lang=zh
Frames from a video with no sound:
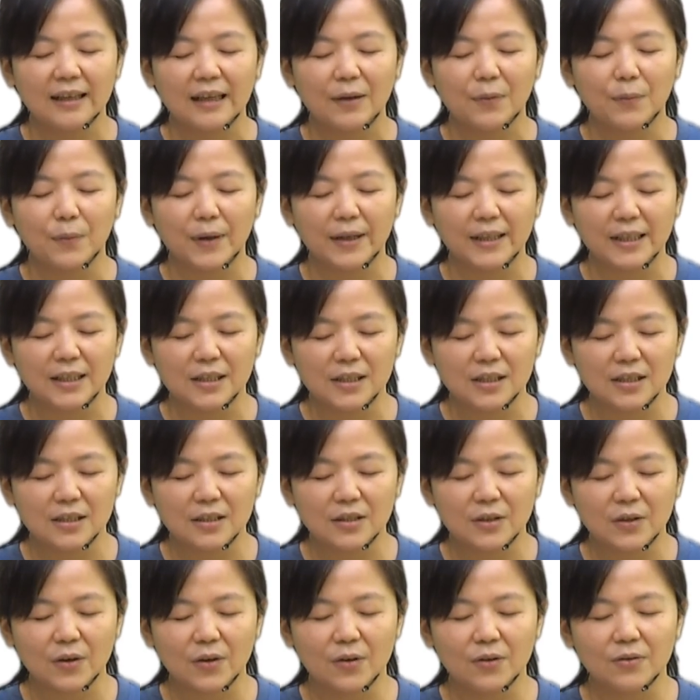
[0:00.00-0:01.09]
为你使
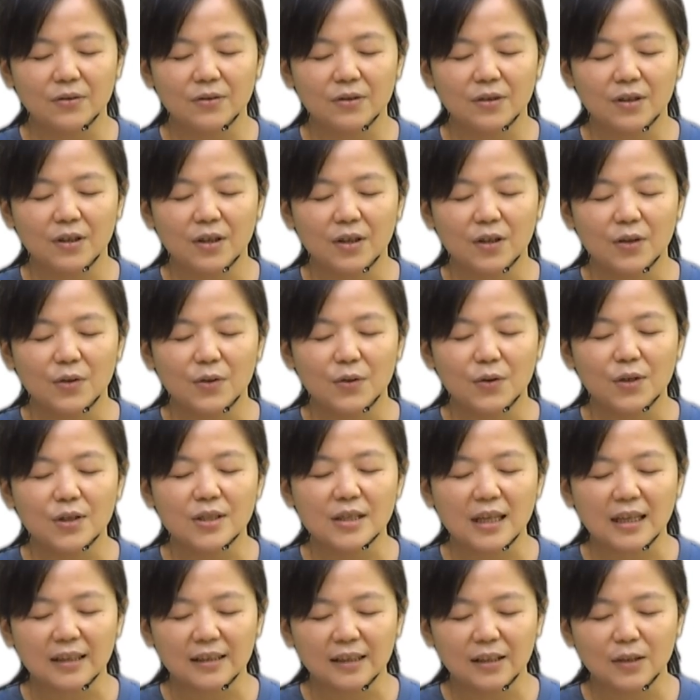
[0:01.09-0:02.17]
用。愿上
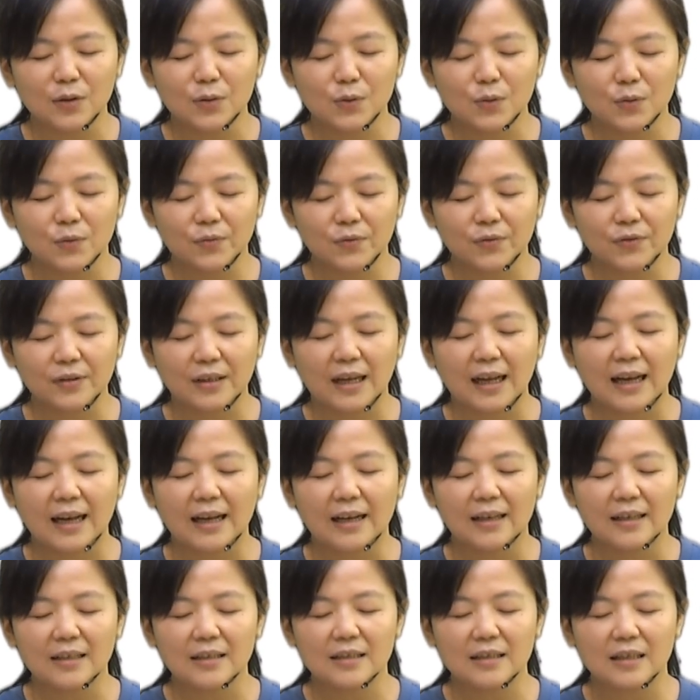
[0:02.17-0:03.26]
帝你祝福
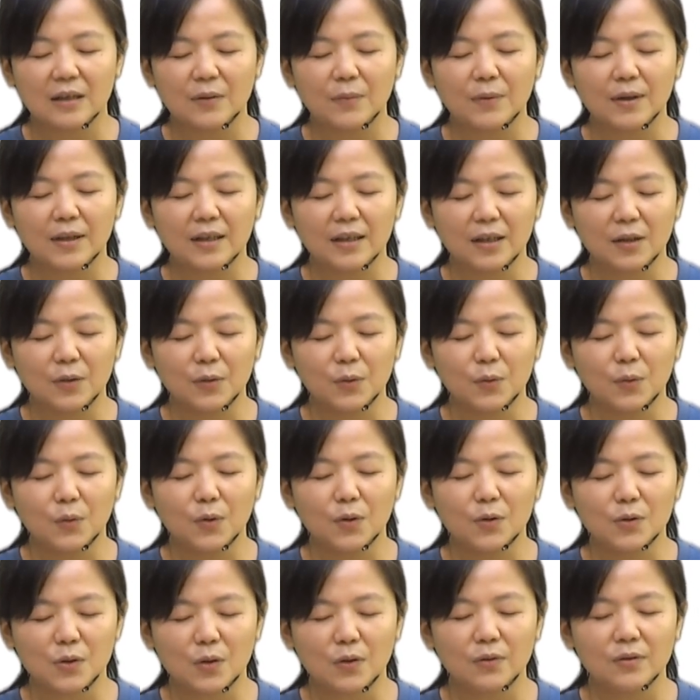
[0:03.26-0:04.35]
他，成为更多
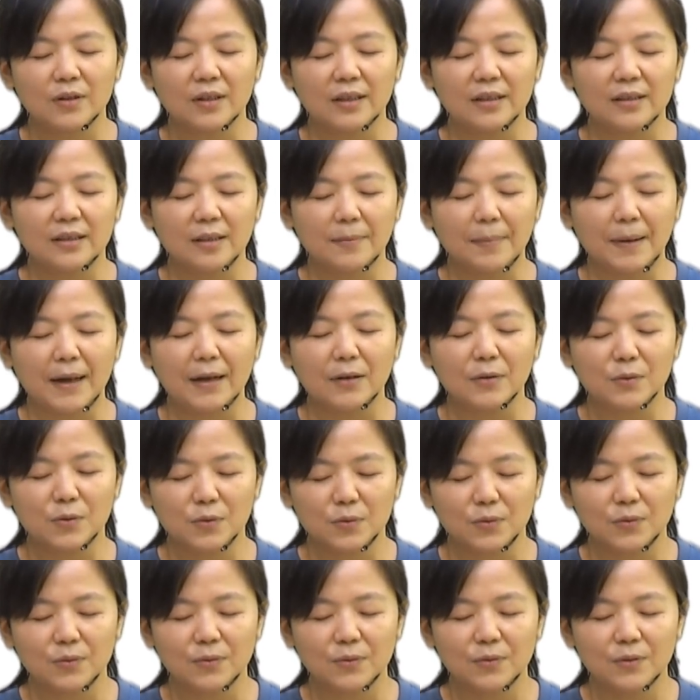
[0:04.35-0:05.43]
众人的帮
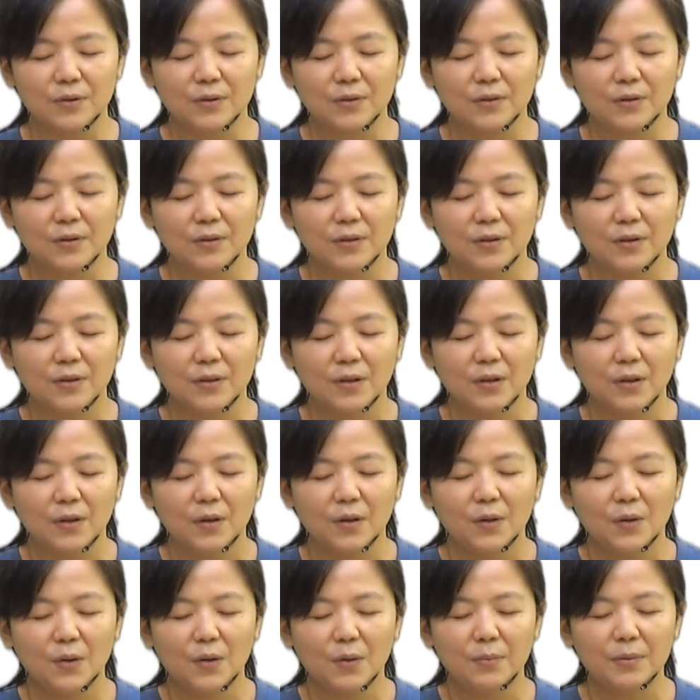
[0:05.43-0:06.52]
助。
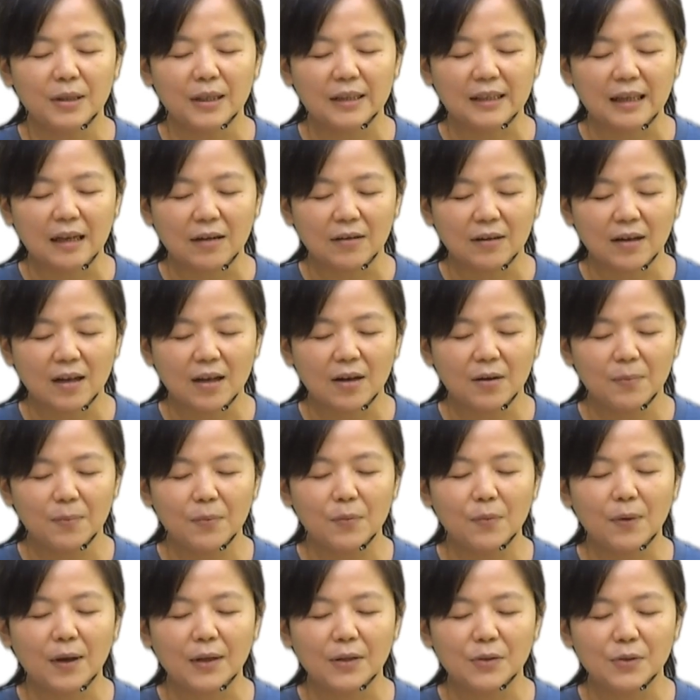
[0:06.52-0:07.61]
我们的祷告不
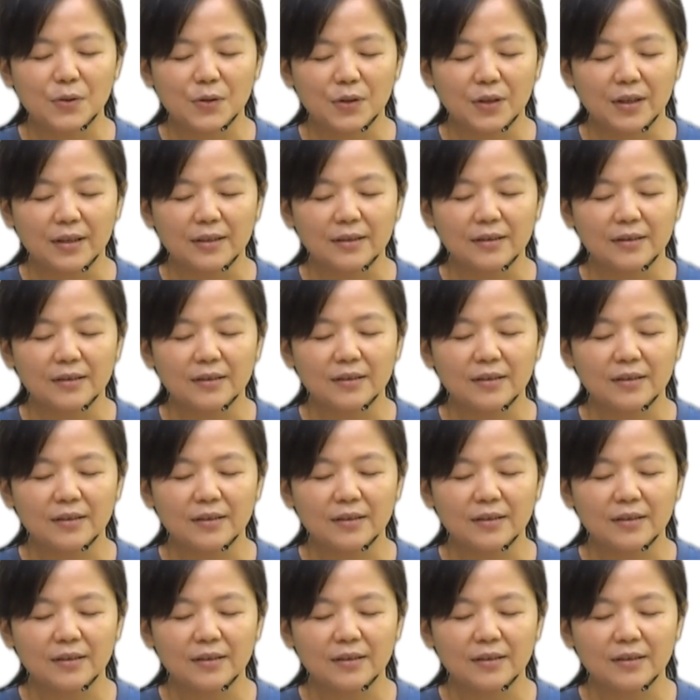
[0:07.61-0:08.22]
完全，